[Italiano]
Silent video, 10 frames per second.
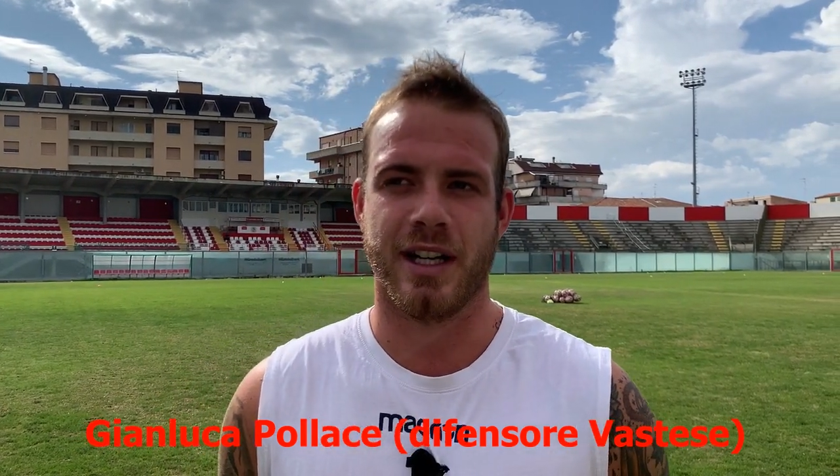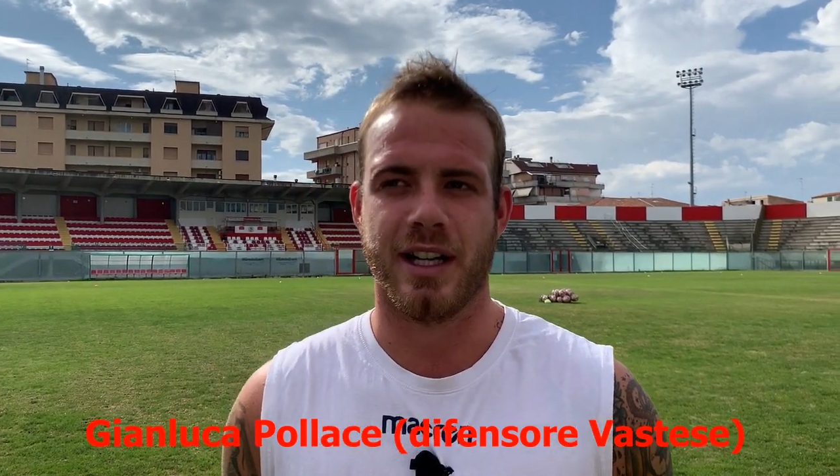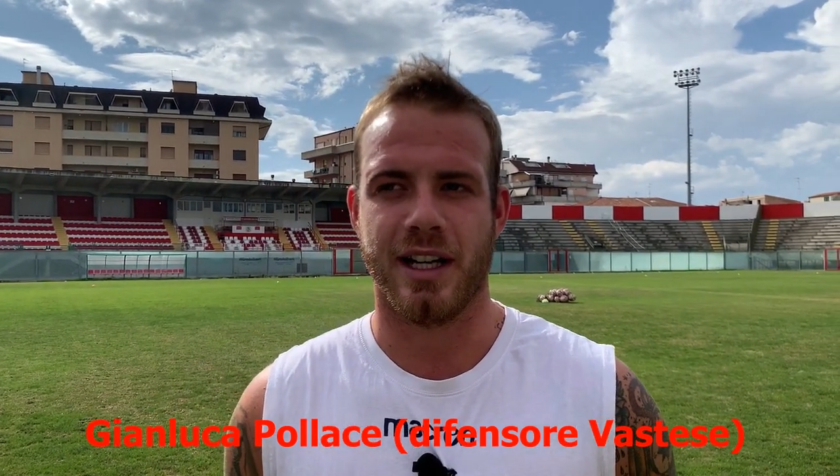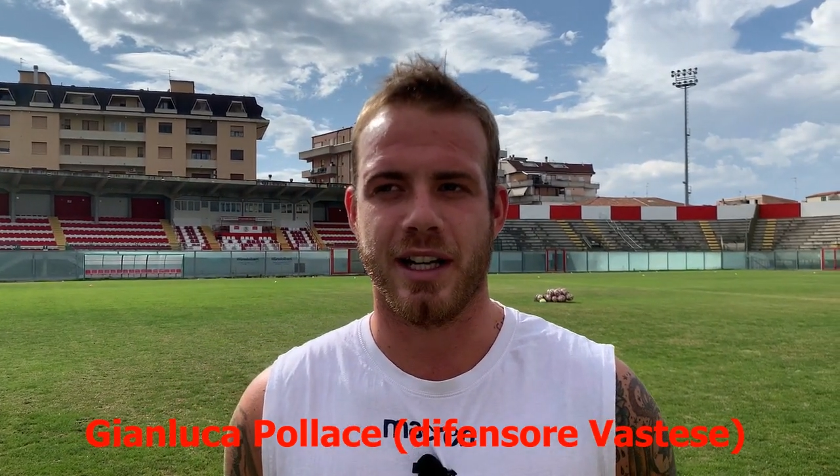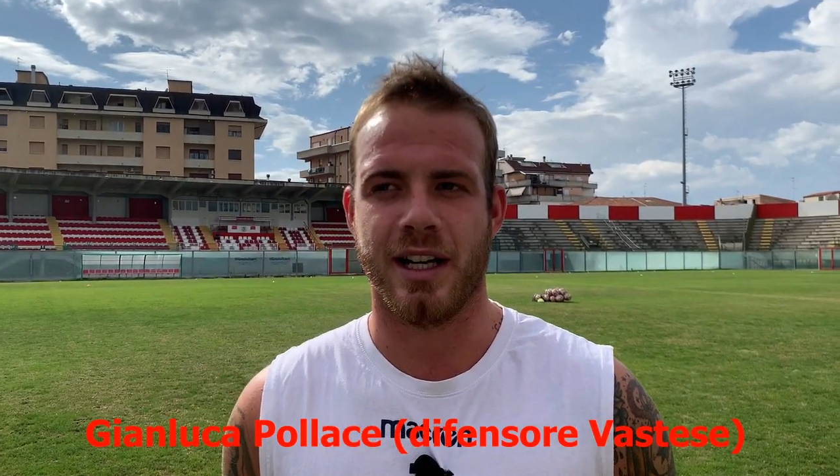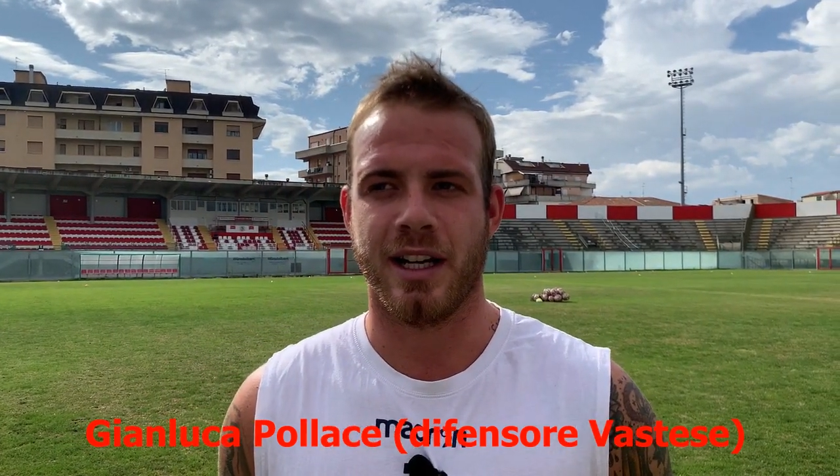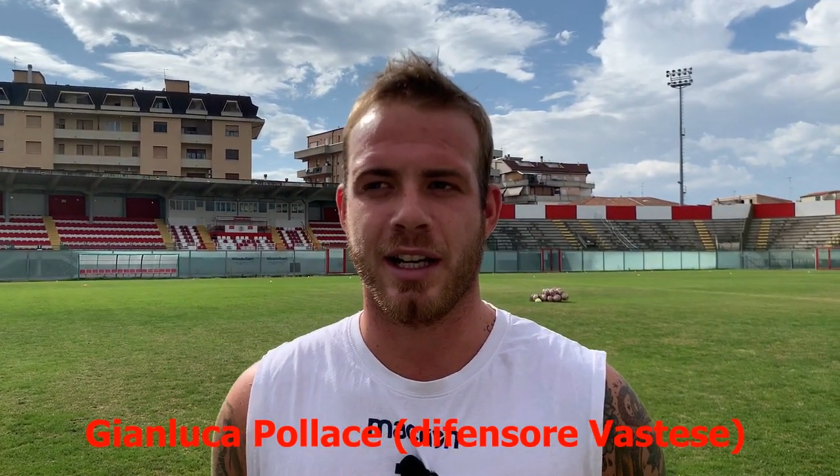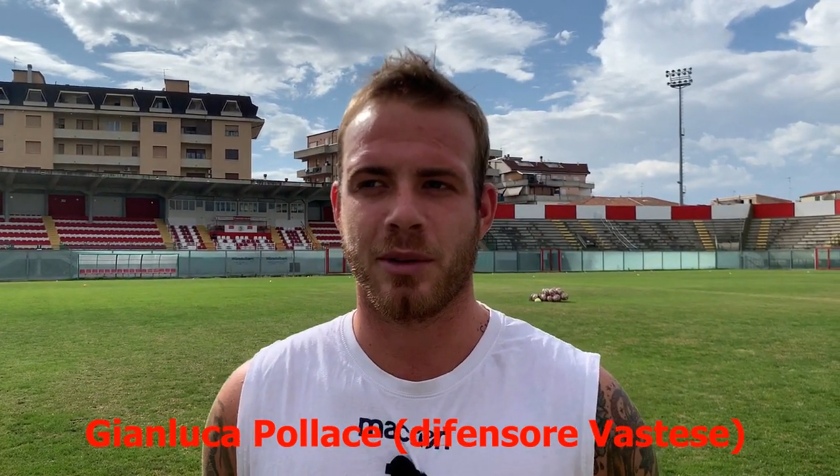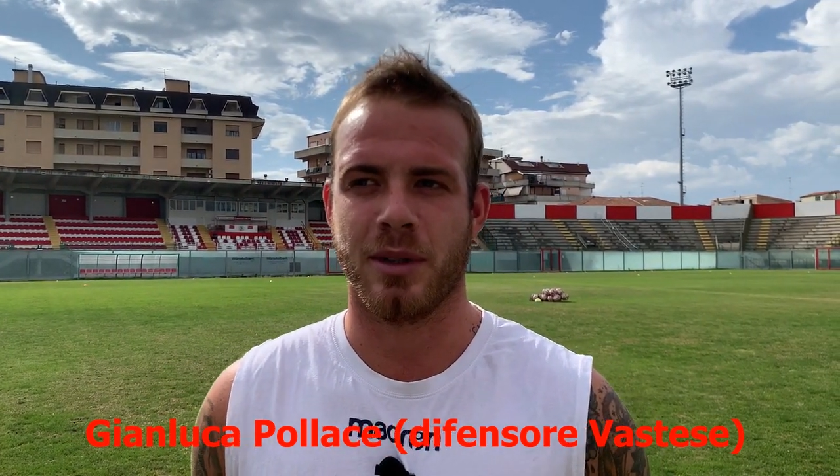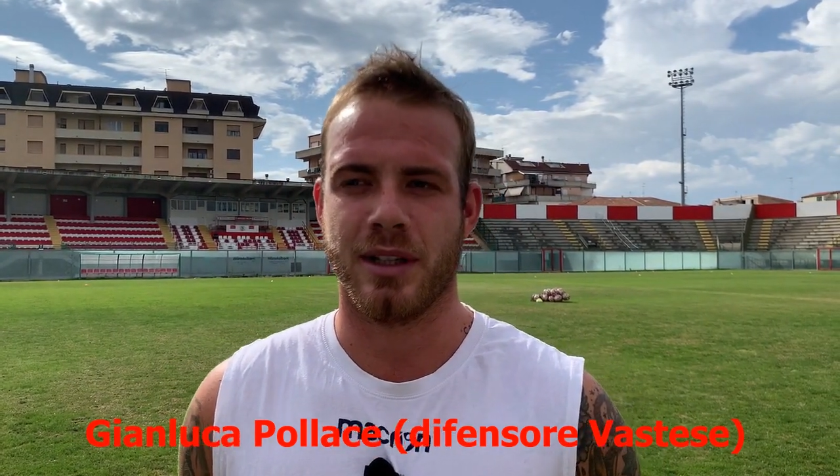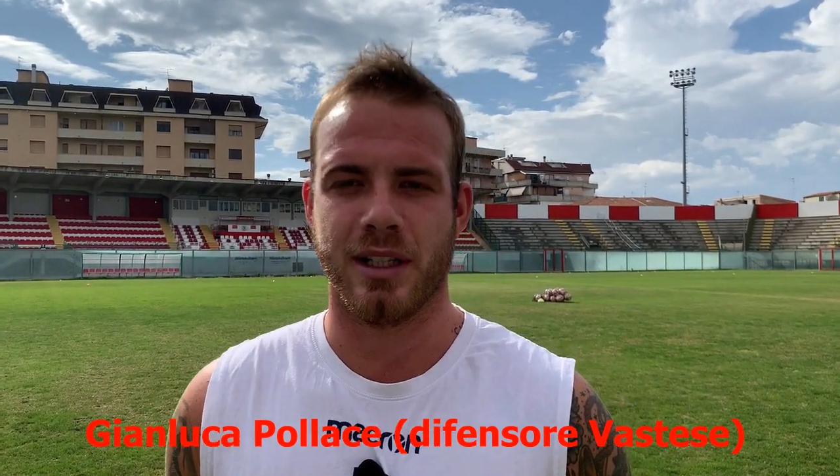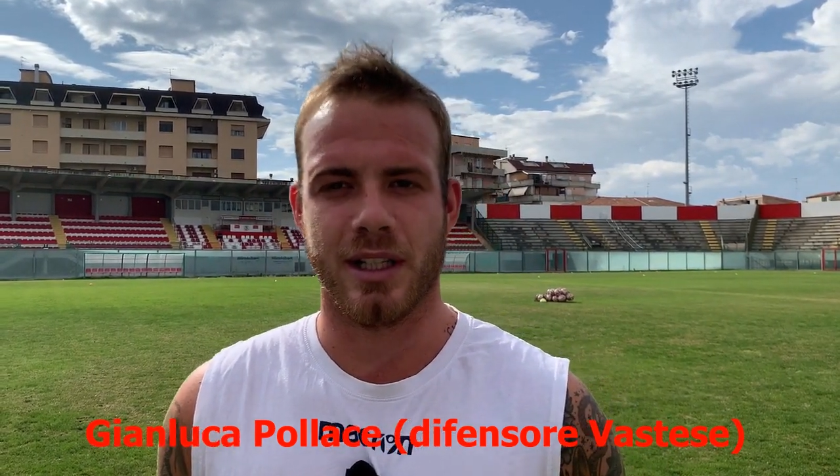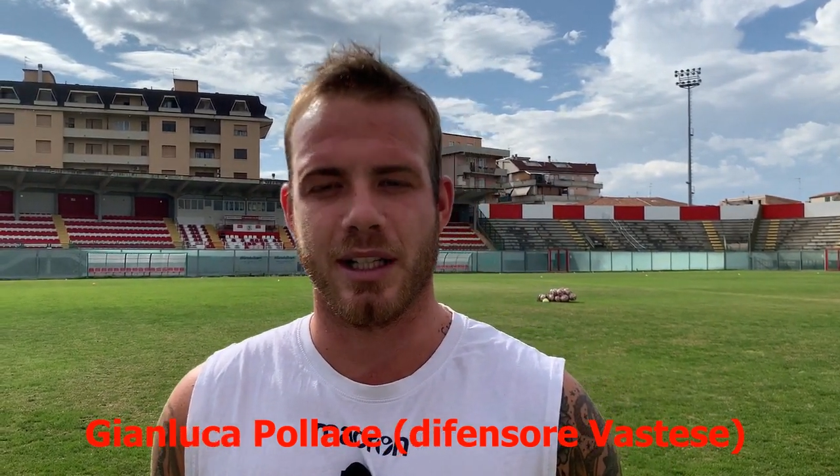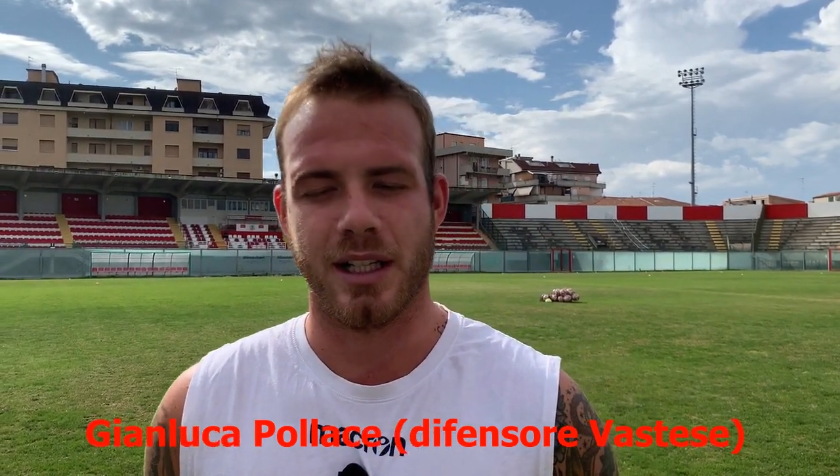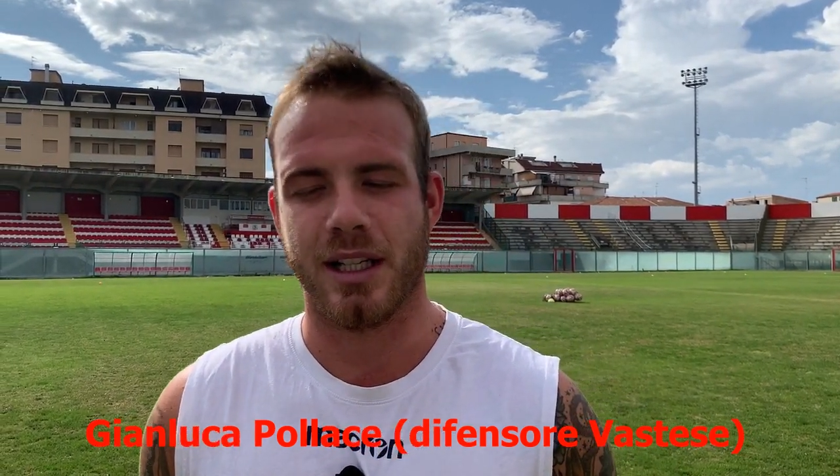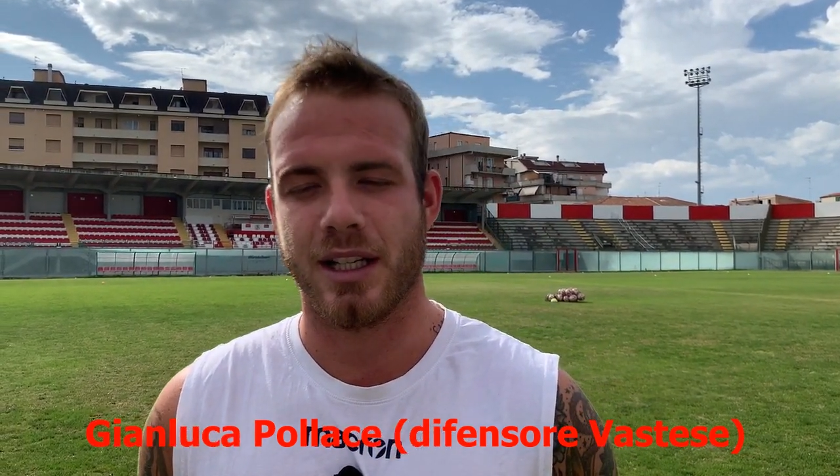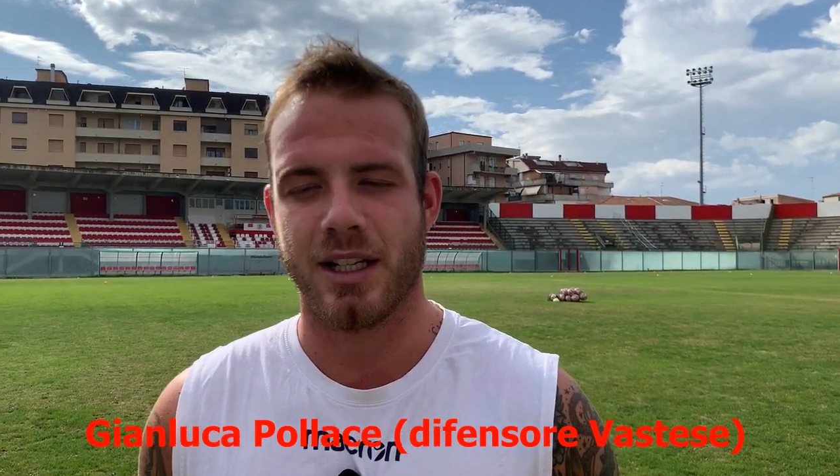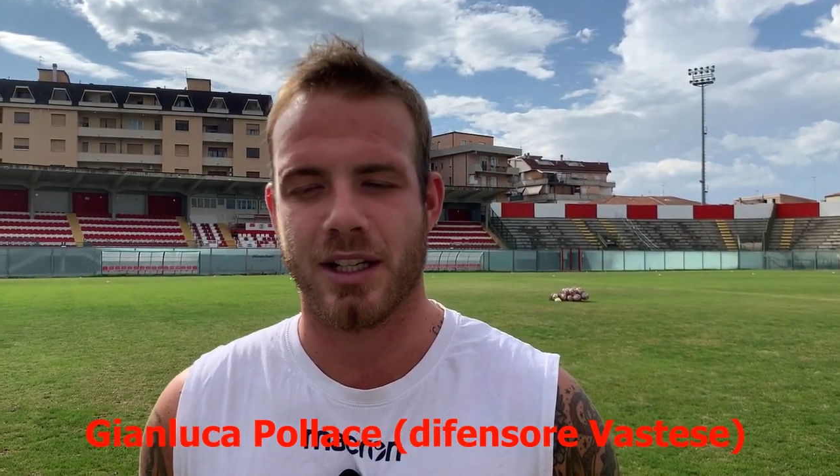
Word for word: e, e quindi